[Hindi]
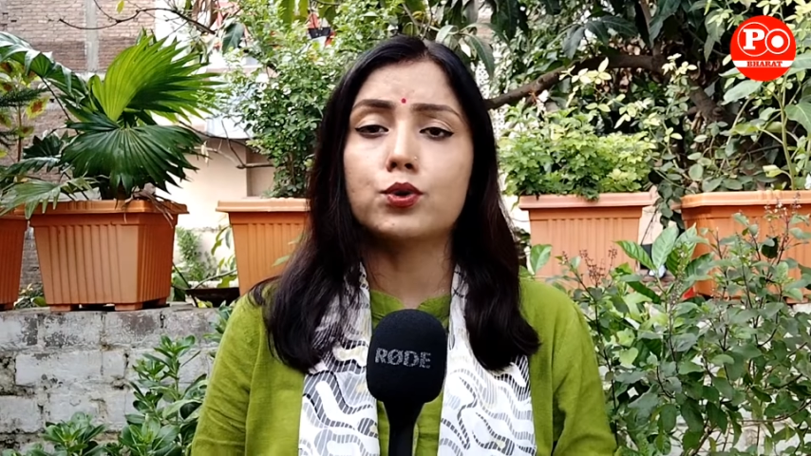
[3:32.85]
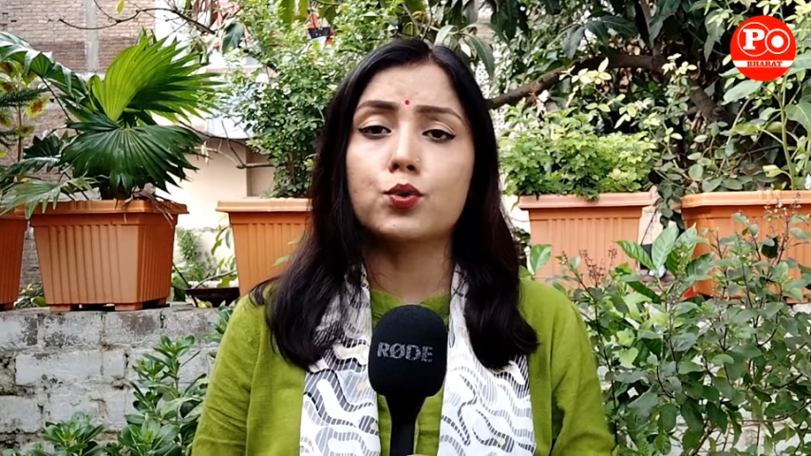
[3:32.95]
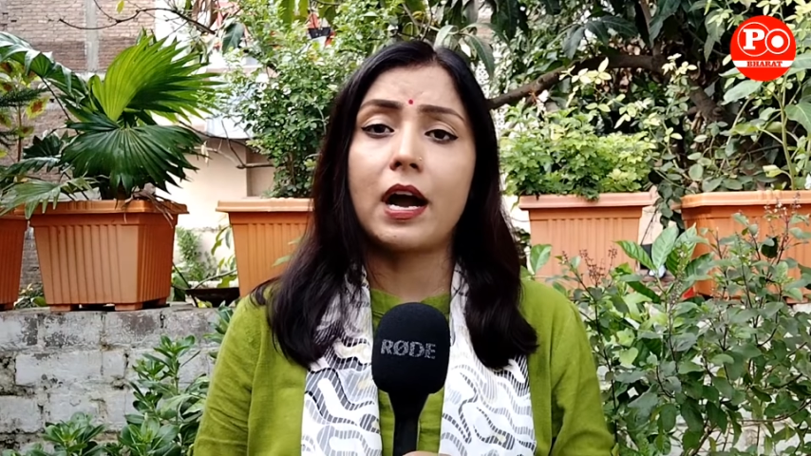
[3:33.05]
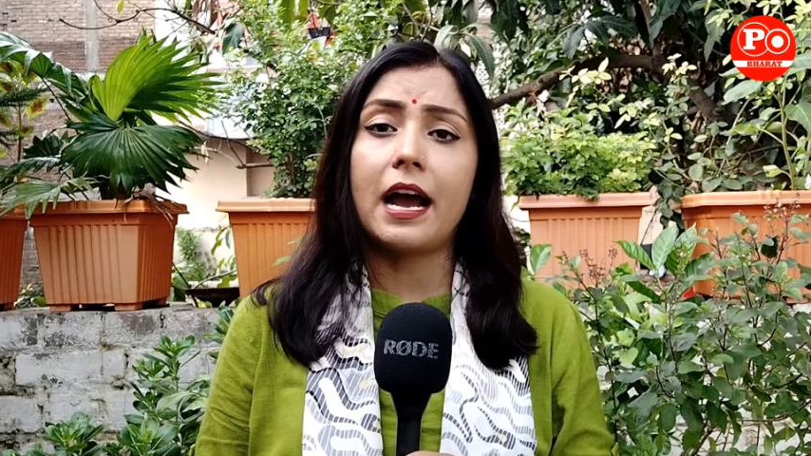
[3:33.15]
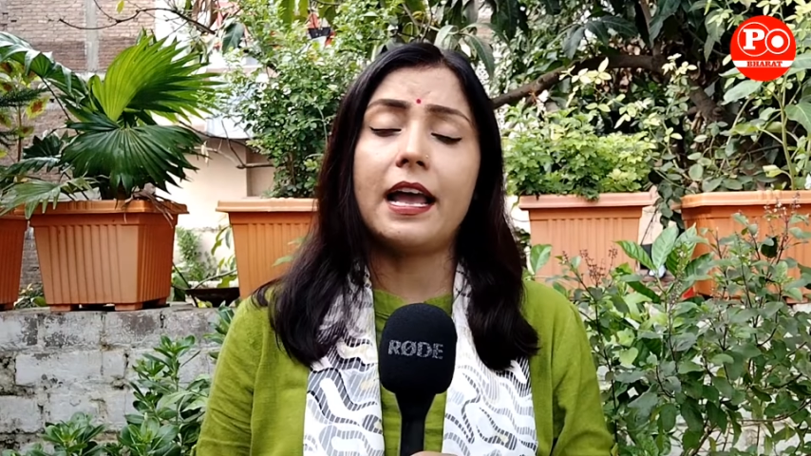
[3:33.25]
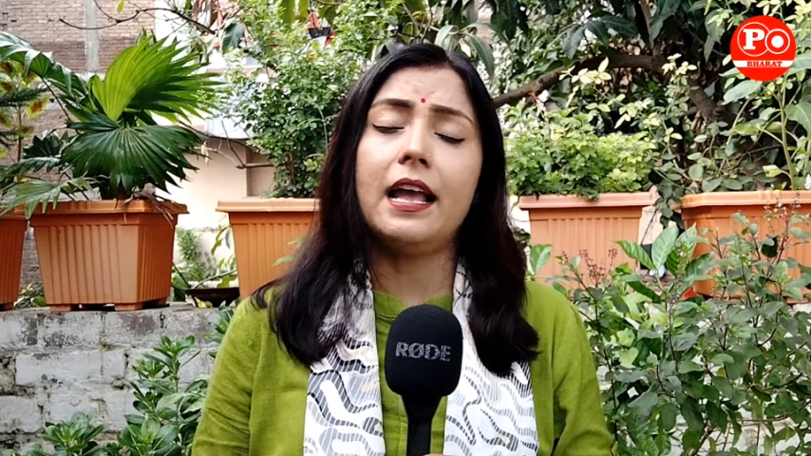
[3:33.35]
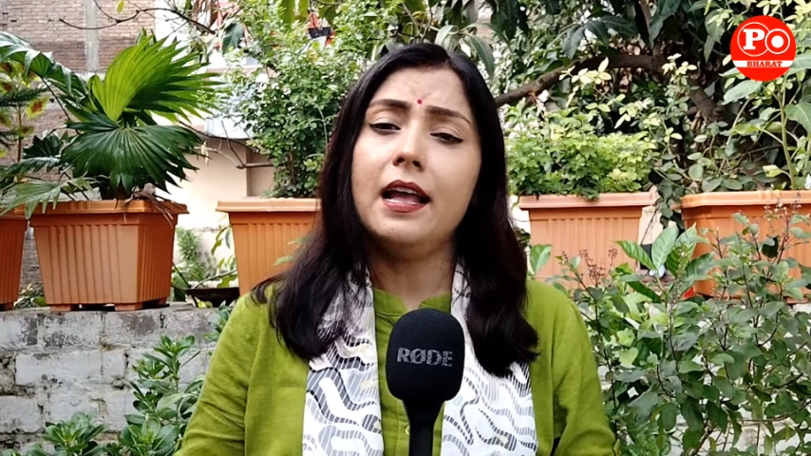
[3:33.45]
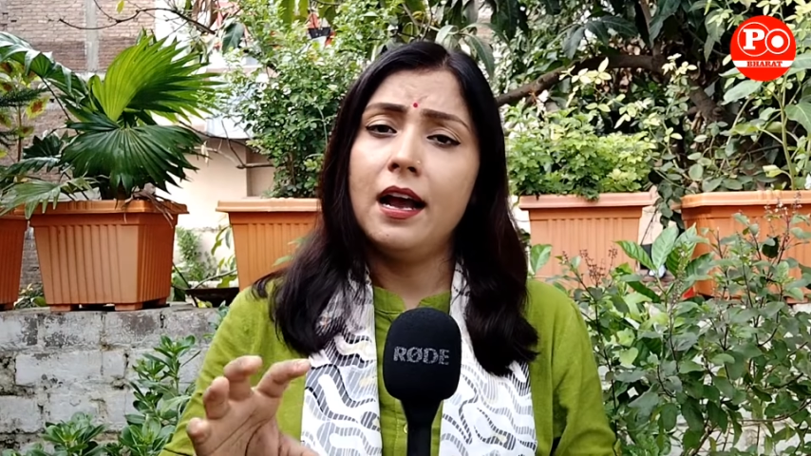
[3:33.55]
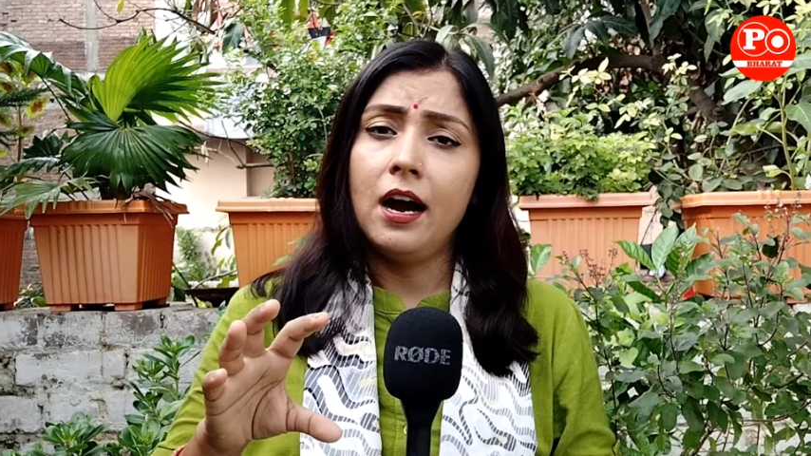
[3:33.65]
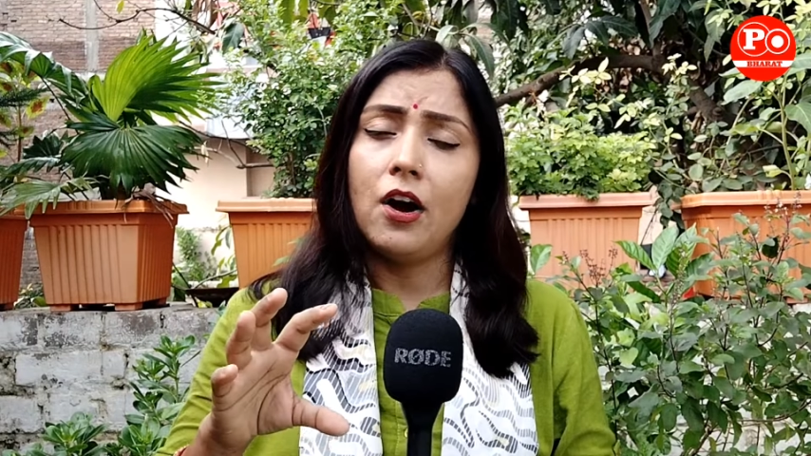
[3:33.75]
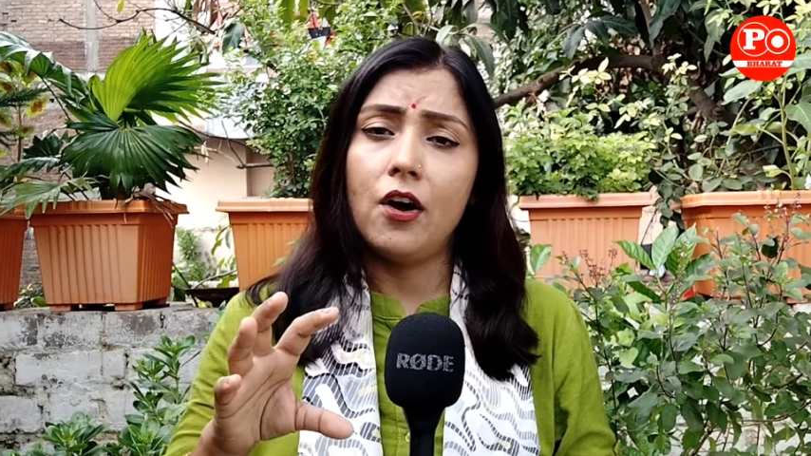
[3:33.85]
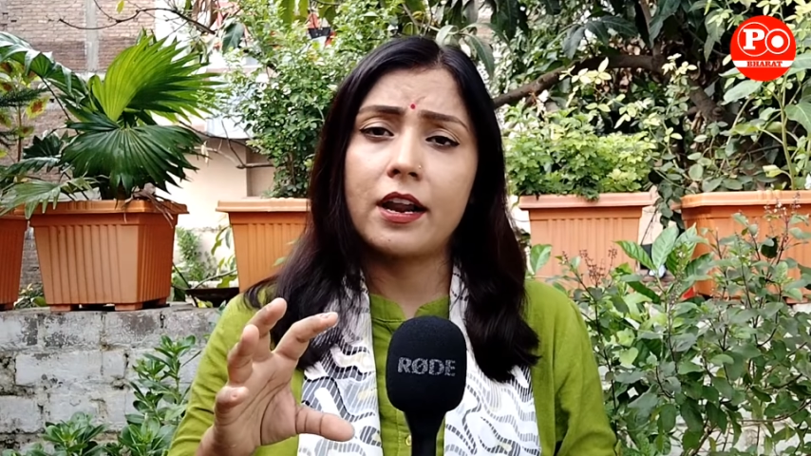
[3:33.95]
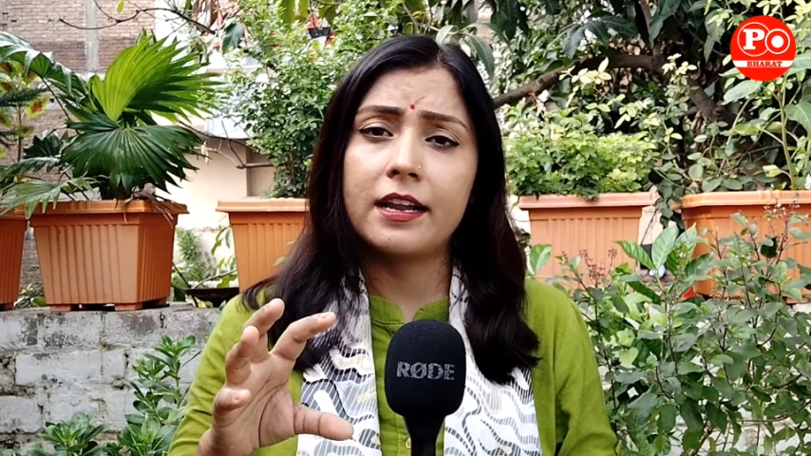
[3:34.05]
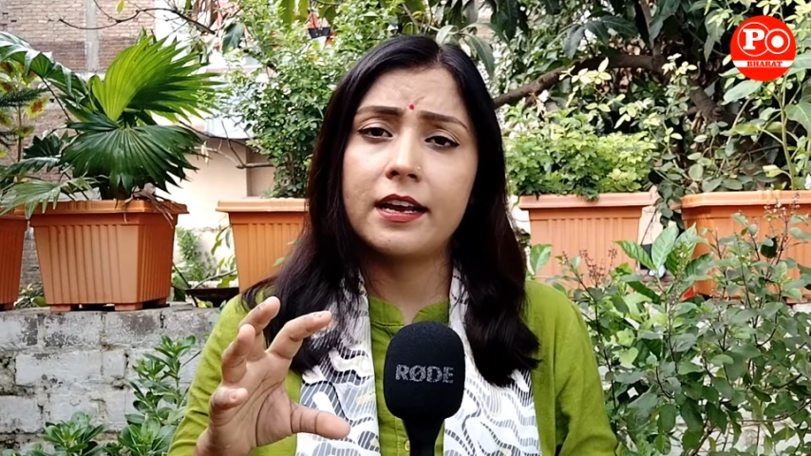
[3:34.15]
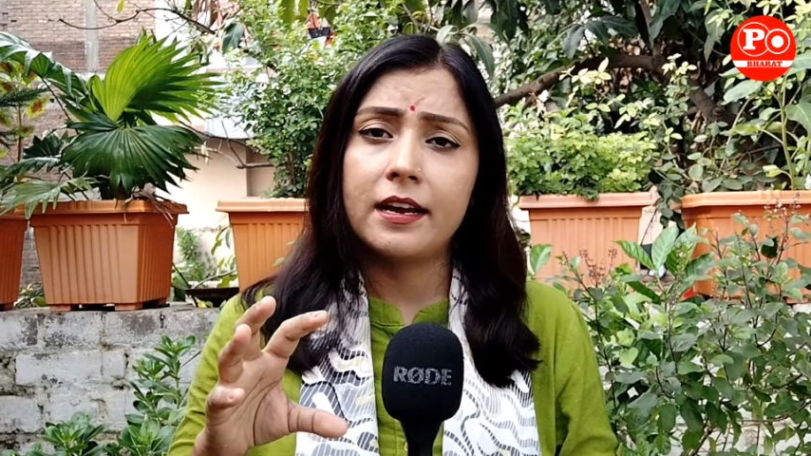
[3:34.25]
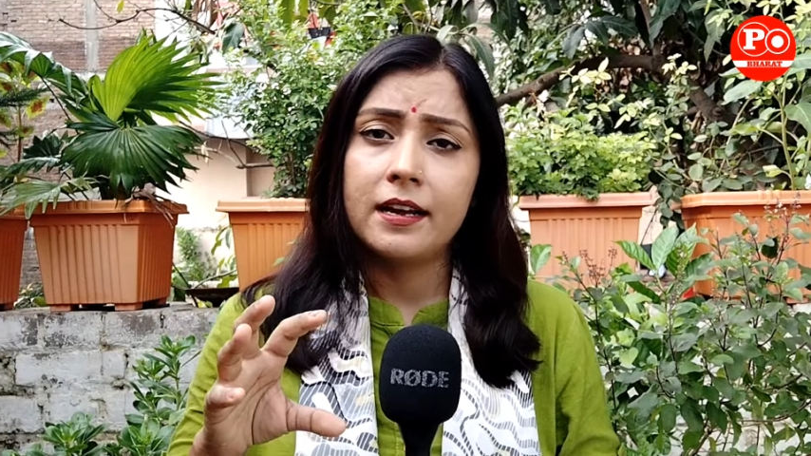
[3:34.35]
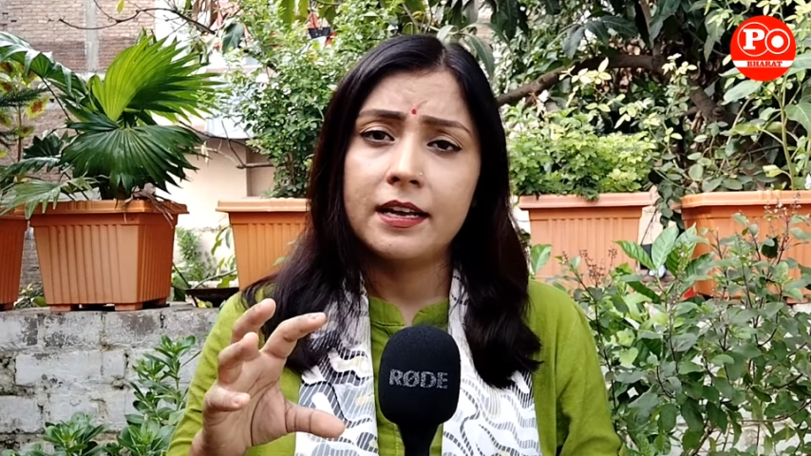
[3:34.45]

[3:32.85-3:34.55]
हो चुका है और